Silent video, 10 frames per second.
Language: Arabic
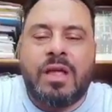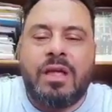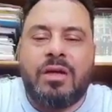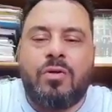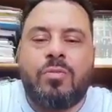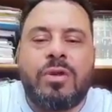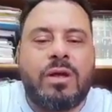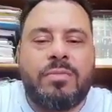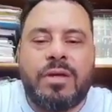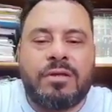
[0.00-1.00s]
آه،
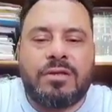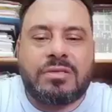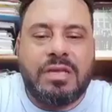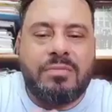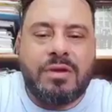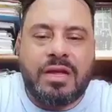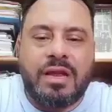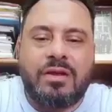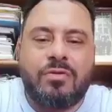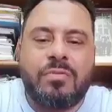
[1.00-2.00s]
قمنا بالتسجيل من
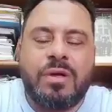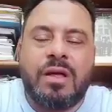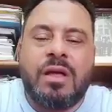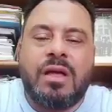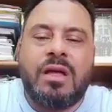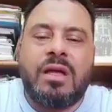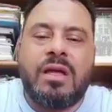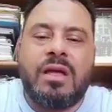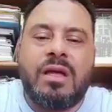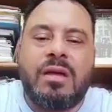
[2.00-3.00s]
خلالهم
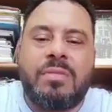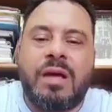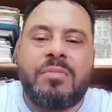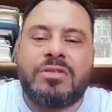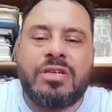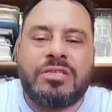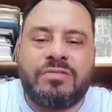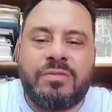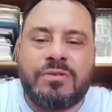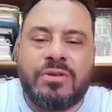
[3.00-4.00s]
آه، محمد شادي
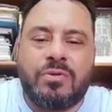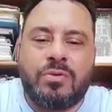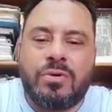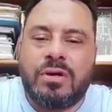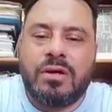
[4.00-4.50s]
في منزله